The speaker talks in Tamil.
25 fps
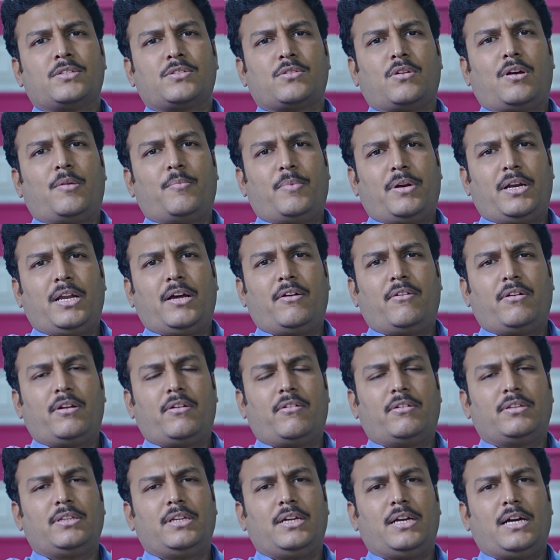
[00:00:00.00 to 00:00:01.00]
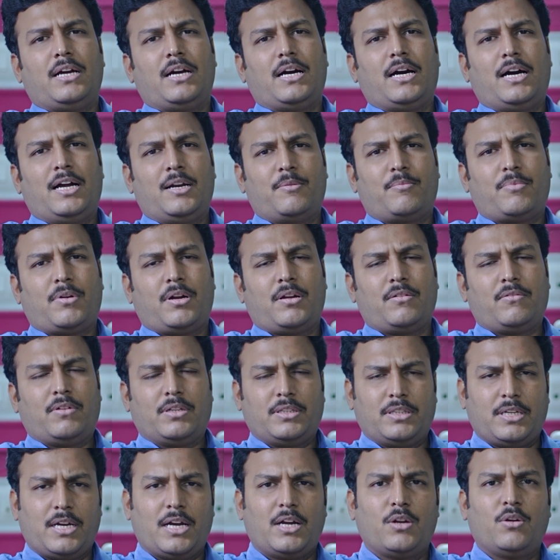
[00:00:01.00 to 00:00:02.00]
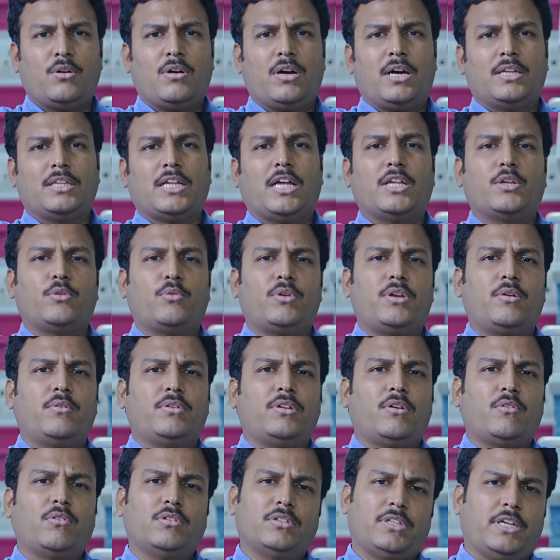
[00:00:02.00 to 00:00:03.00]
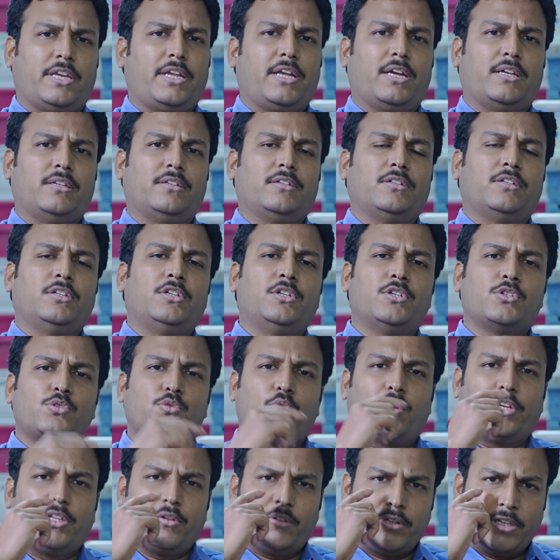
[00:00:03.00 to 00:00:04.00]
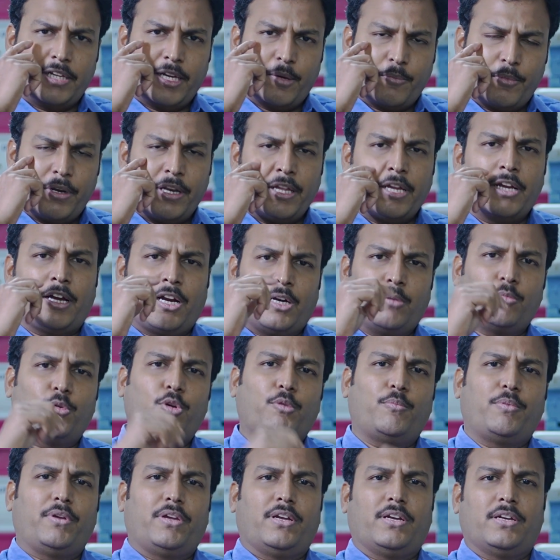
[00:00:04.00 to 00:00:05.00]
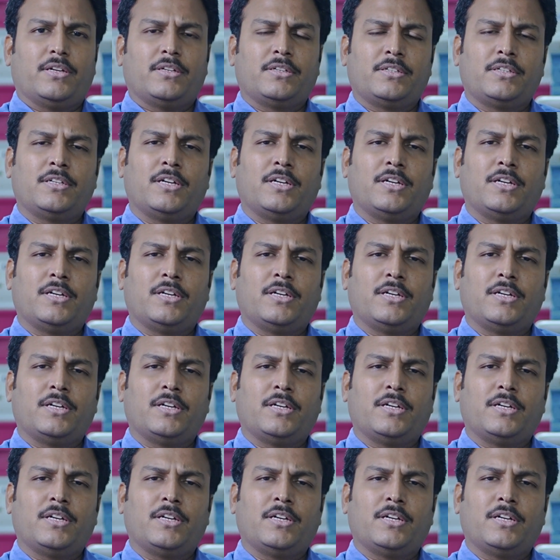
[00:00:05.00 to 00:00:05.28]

ஸோ அப்படின்னா அவங்களுக்கு வந்து ஹார்ட் ப்ராப்ளம் வந்தாலும் அந்த அறிகுறி வந்து அவங்களுக்கு தெரியாது ஸோ இது வந்து எப்படி நீங்கள் கண்டுபிடிப்பீங்க